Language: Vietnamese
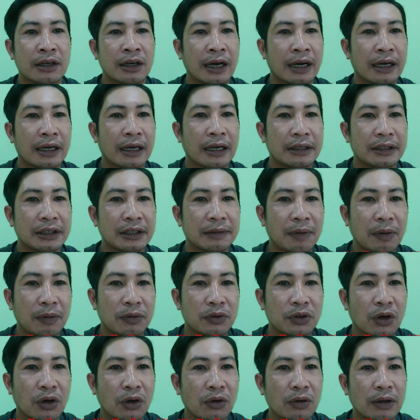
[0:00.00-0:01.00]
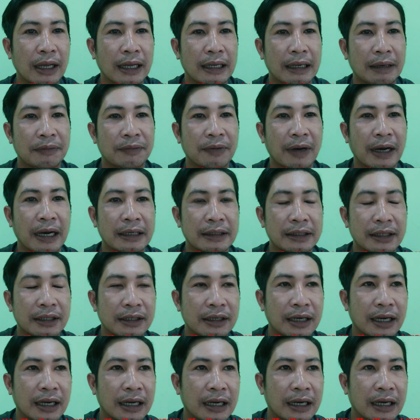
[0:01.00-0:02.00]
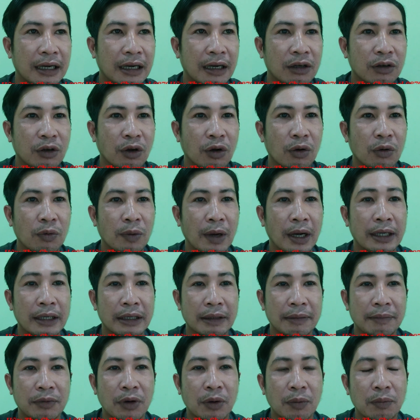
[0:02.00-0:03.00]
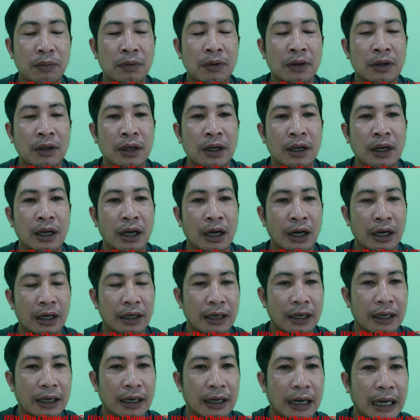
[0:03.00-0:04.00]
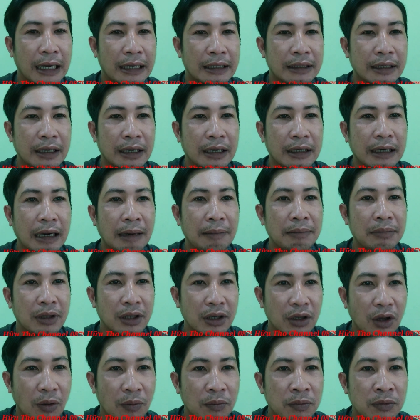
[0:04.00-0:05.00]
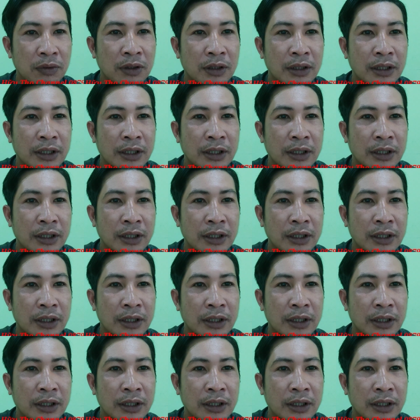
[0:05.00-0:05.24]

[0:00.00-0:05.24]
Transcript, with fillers: hoặc là như một số là thành phần như là cô Hoàng Kim Dung hoặc là anh Thám Tử Cung